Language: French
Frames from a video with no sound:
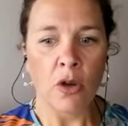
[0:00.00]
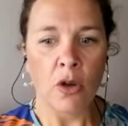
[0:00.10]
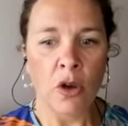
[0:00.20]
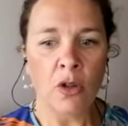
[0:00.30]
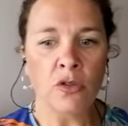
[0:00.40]

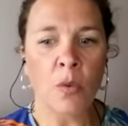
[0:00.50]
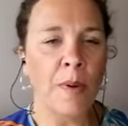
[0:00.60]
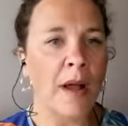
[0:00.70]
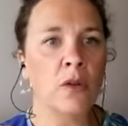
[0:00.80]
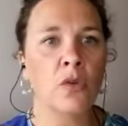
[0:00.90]
quand on
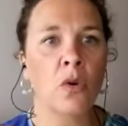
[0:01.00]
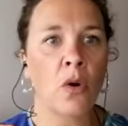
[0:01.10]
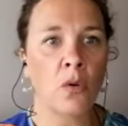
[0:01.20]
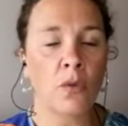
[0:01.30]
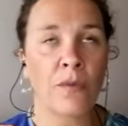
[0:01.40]
parle de
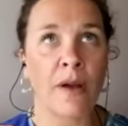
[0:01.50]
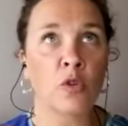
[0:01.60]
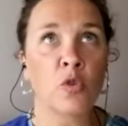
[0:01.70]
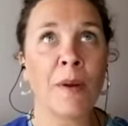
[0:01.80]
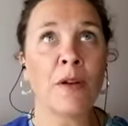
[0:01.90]
rencontre, enfin, quand on
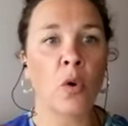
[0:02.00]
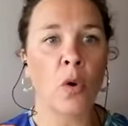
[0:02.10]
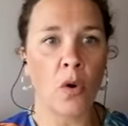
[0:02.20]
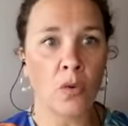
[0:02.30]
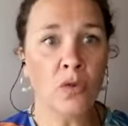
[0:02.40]
parle de
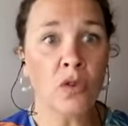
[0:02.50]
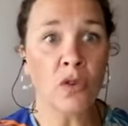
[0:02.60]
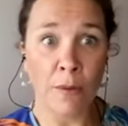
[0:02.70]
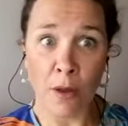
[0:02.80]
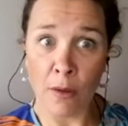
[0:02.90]
rencontre, en
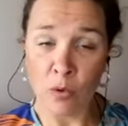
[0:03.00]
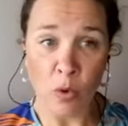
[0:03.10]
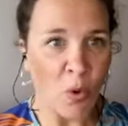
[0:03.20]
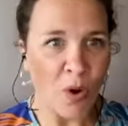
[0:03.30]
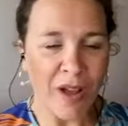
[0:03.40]
effet, comme de
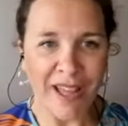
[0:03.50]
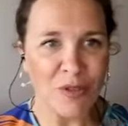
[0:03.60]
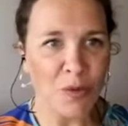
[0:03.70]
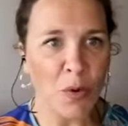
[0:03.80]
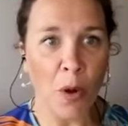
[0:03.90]

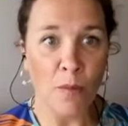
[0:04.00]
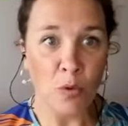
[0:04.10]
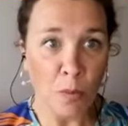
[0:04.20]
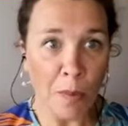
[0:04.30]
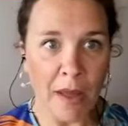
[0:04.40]
co-création, comme nous,
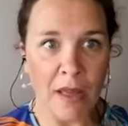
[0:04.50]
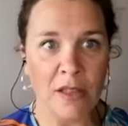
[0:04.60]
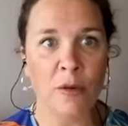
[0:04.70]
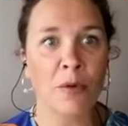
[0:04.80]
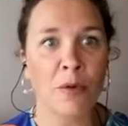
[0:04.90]
par
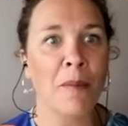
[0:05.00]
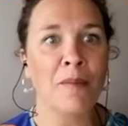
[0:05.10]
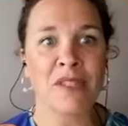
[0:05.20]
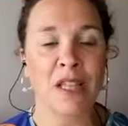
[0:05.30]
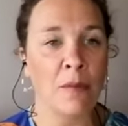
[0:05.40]
exemple, comme
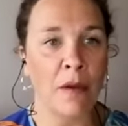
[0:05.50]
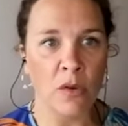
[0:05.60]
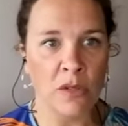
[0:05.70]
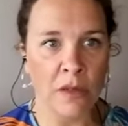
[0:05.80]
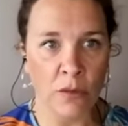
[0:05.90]
cette
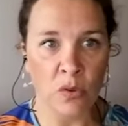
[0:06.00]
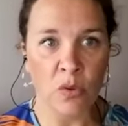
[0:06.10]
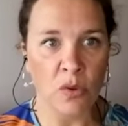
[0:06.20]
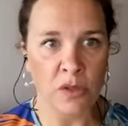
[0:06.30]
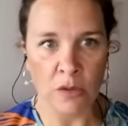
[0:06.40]
merveilleuse aventure
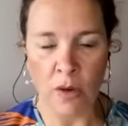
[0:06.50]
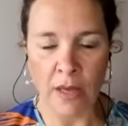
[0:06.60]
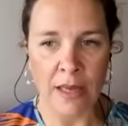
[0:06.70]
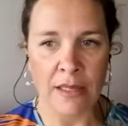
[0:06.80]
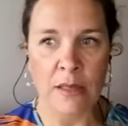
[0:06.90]
aussi de
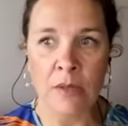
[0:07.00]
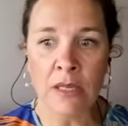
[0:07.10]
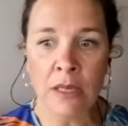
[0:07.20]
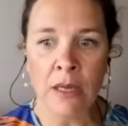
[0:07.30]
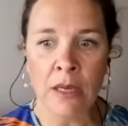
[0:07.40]
l'académie,
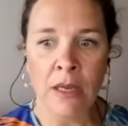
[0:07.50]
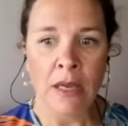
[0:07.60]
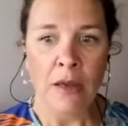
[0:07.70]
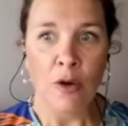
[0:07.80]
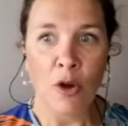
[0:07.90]

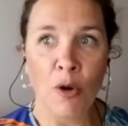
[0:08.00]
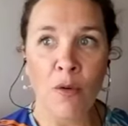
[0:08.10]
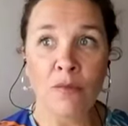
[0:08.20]
euh,